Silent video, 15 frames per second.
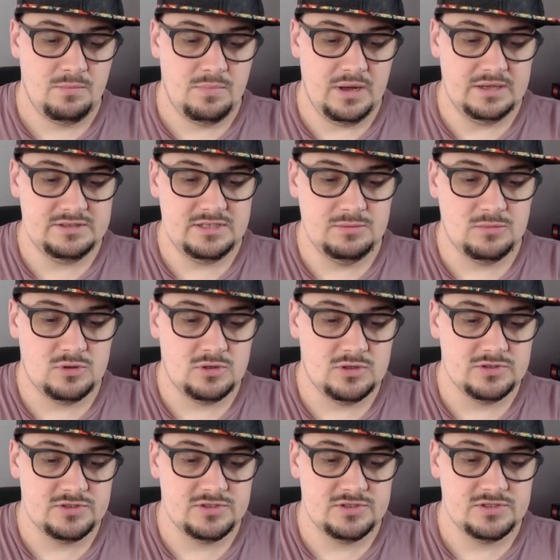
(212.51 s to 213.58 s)

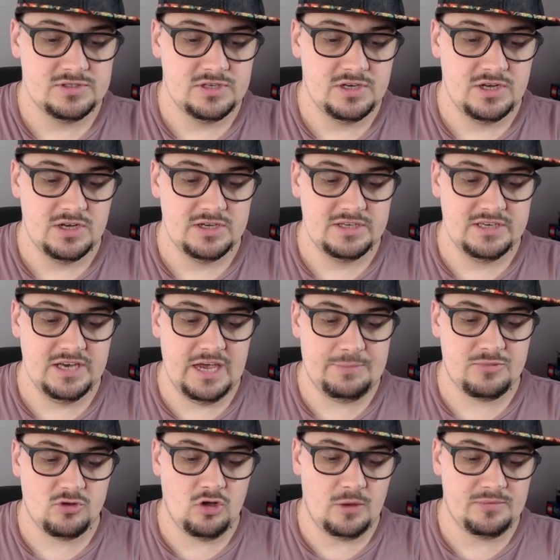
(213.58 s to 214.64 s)
Pantimos.
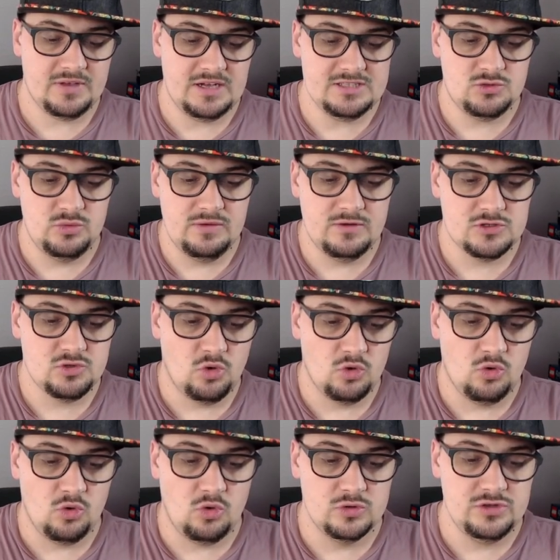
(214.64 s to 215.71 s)
Krebskorps als Reverse
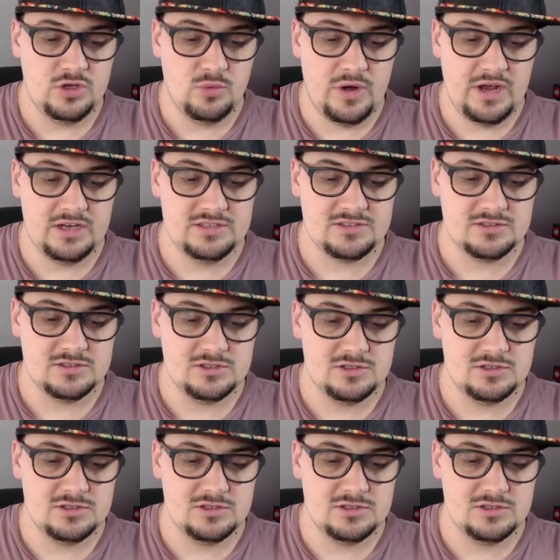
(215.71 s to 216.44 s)
Holo und die Rare ist.